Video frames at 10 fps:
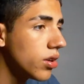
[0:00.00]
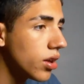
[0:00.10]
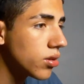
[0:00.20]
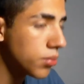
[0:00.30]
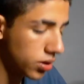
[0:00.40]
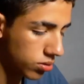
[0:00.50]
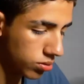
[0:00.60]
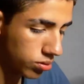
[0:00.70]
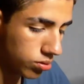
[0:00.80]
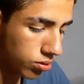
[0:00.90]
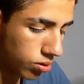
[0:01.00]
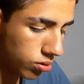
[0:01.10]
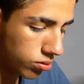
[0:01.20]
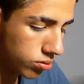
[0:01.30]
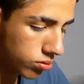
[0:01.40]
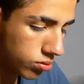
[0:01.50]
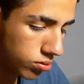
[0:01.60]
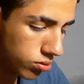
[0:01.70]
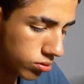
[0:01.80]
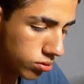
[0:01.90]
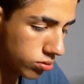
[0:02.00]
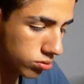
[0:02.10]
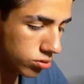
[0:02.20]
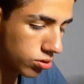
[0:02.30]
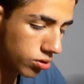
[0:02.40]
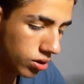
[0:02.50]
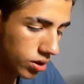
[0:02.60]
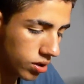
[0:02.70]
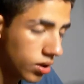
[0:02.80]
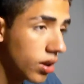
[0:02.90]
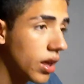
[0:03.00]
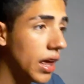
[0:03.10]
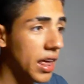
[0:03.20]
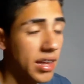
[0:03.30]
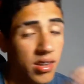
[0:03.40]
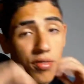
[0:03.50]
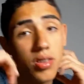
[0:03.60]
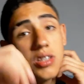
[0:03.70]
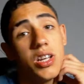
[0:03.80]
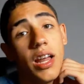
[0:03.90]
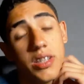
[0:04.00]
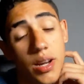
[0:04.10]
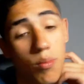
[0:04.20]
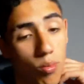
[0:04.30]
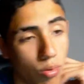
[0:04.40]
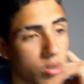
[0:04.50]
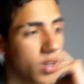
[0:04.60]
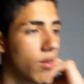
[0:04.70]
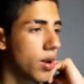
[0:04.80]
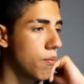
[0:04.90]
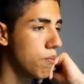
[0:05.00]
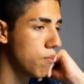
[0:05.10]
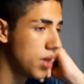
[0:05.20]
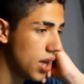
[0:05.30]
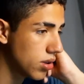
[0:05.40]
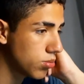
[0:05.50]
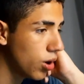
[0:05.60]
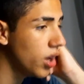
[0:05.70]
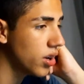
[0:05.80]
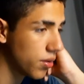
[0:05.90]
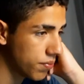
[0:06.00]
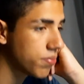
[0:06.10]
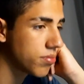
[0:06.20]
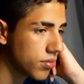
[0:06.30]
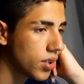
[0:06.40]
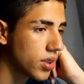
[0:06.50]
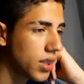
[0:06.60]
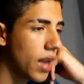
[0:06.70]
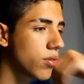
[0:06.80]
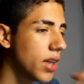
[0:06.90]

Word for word: 10 metros com controle. E essa fita de LED era muito da hora mesmo. Olha, ó. Tem com